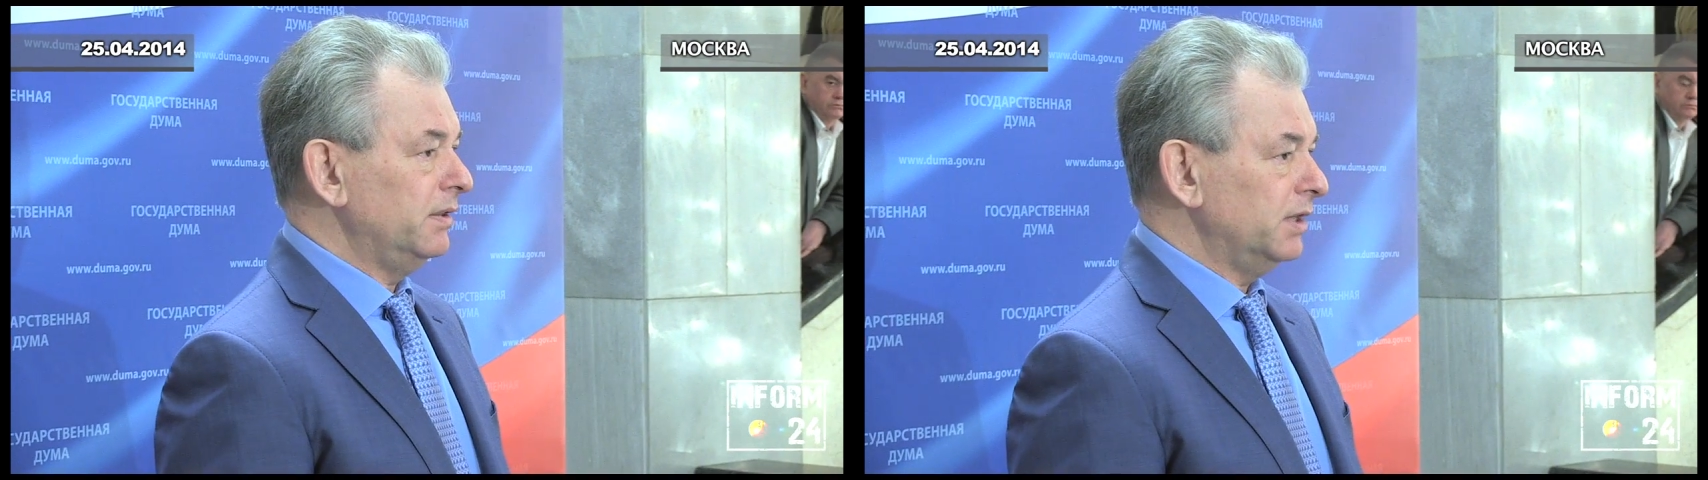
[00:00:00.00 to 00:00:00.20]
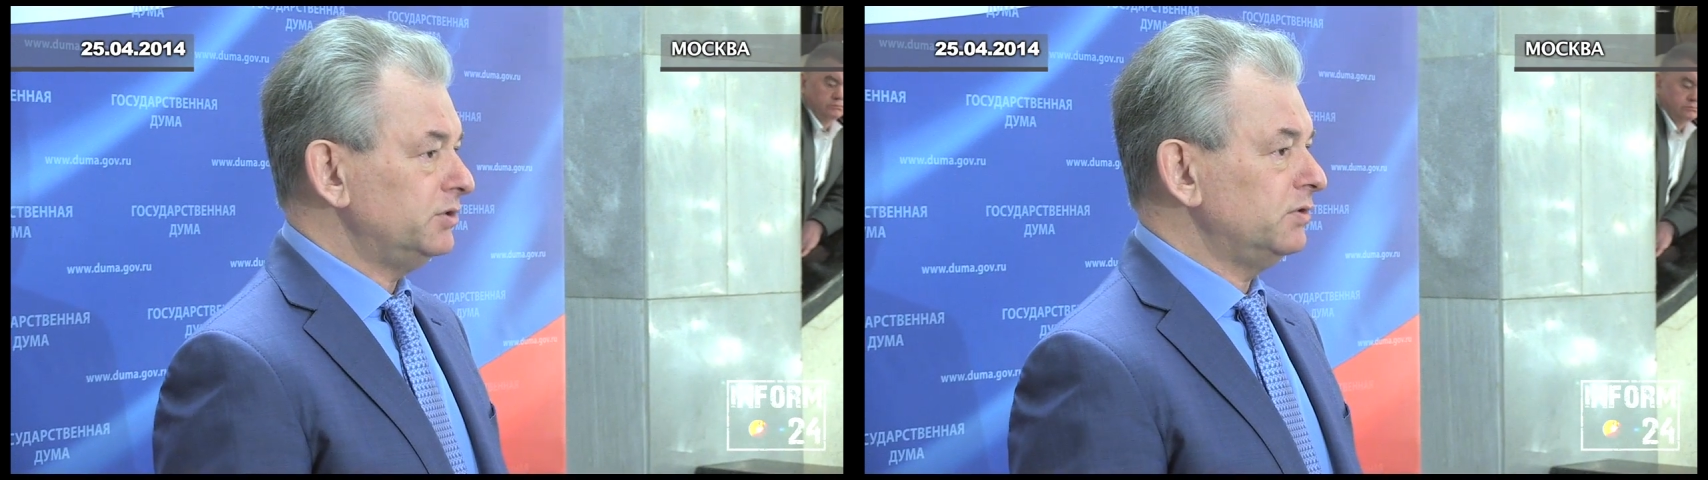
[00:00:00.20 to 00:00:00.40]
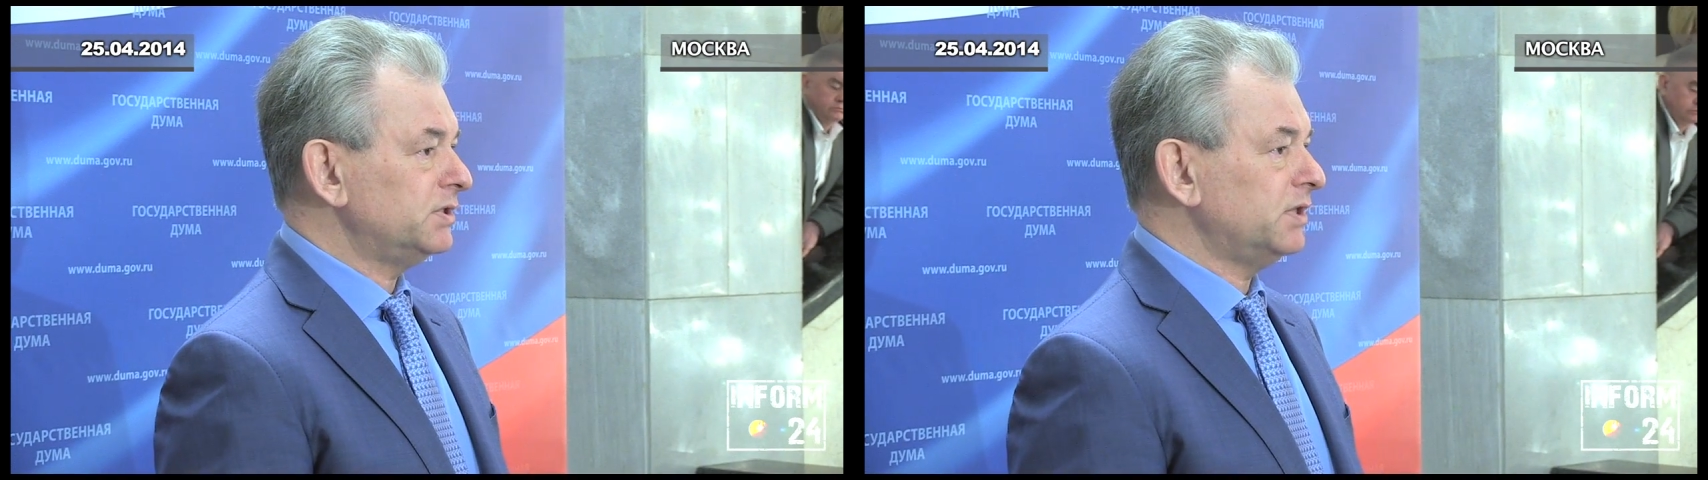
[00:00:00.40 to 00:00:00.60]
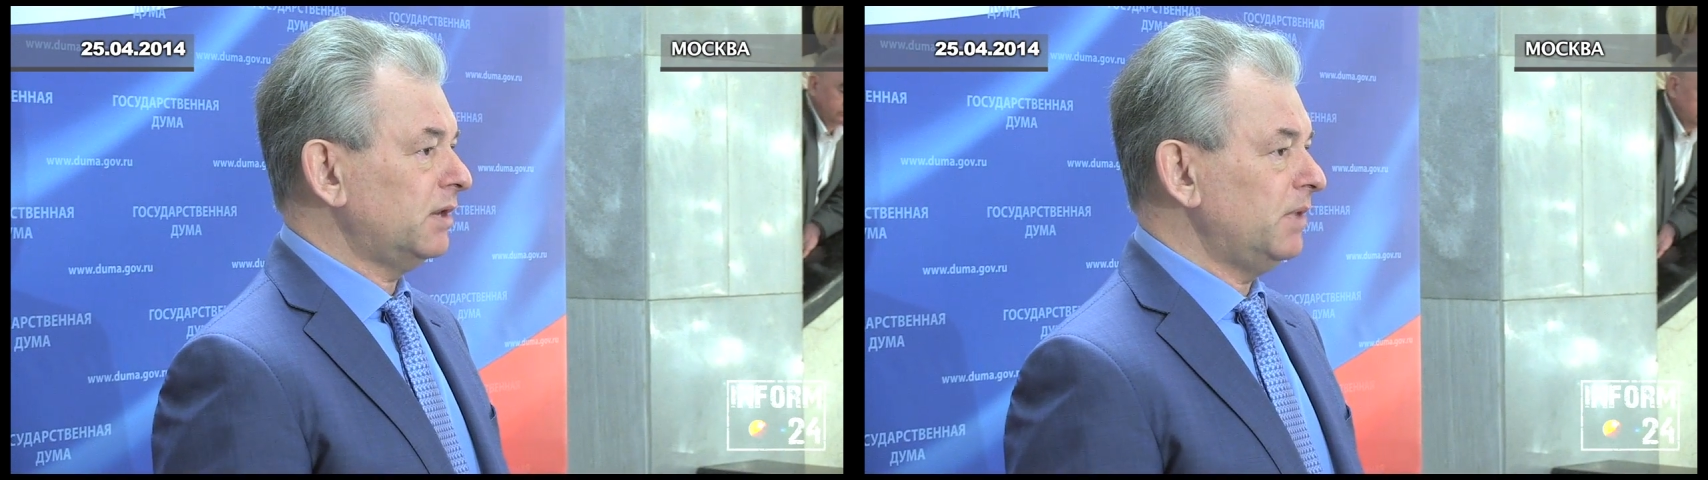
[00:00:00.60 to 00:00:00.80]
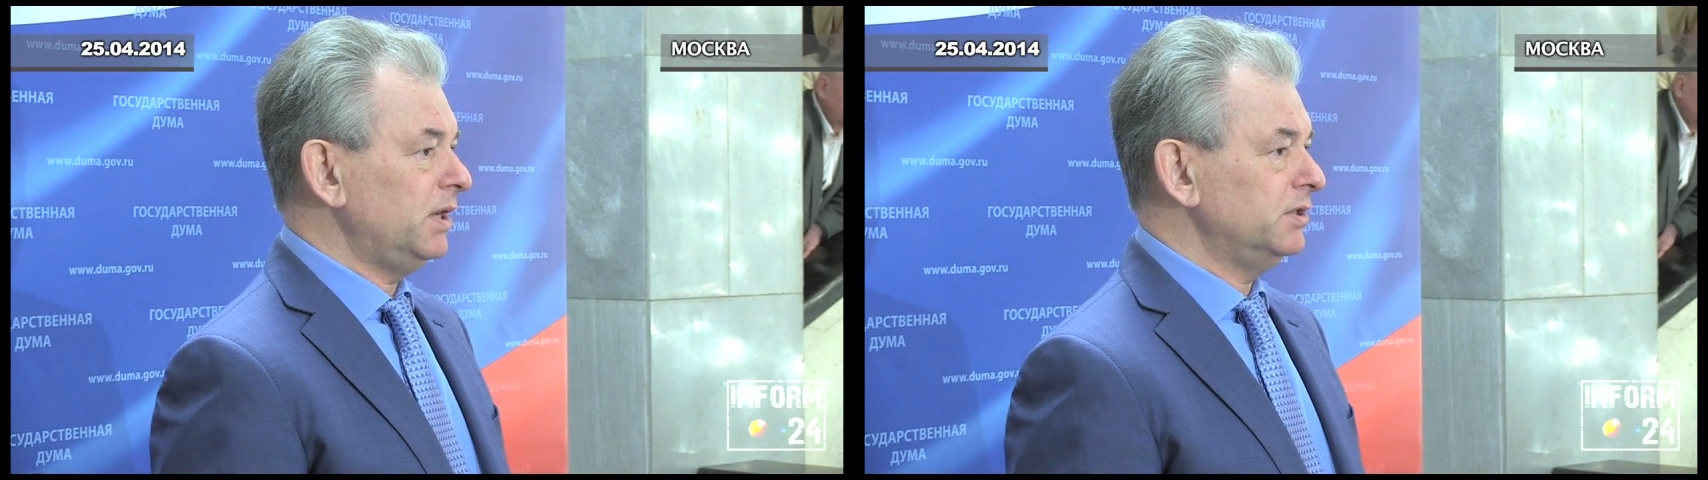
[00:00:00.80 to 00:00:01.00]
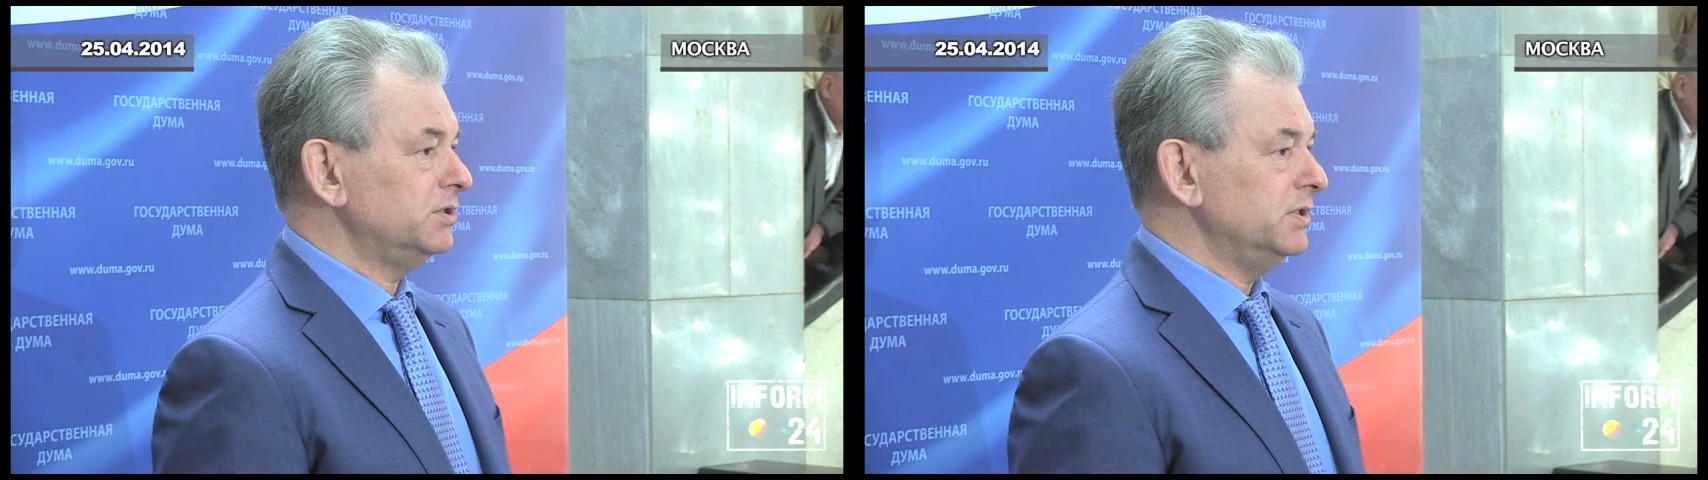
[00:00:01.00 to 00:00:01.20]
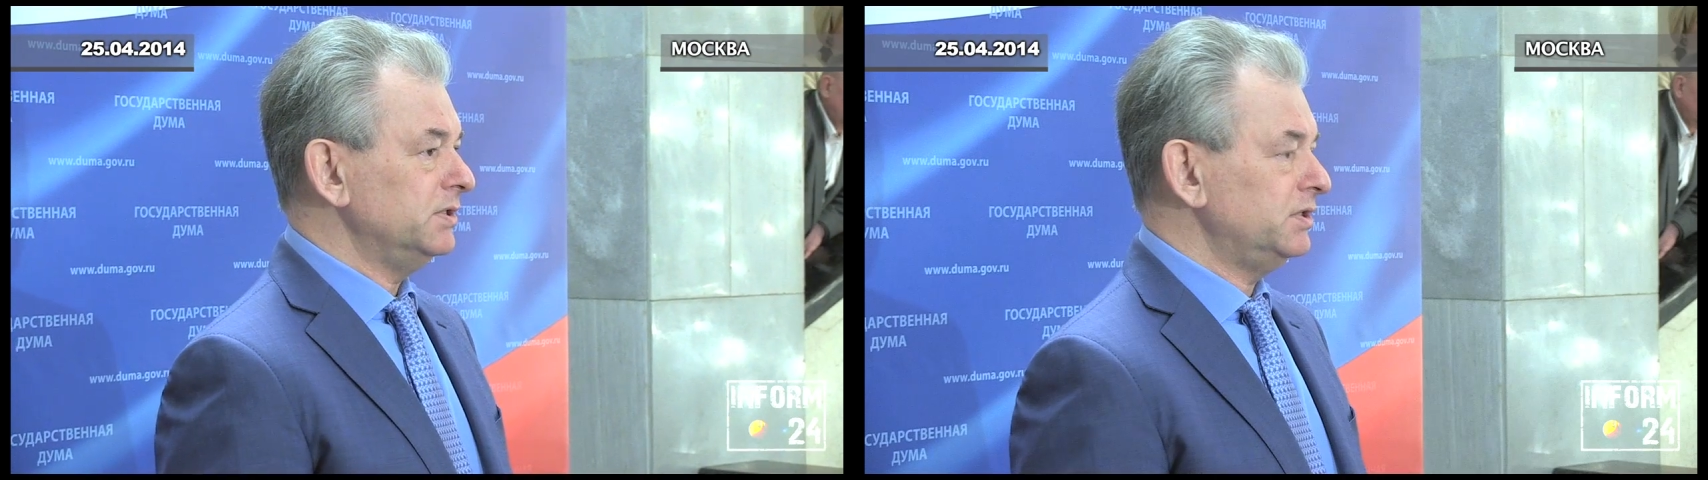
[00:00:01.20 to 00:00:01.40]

начнется нормальная жизнь.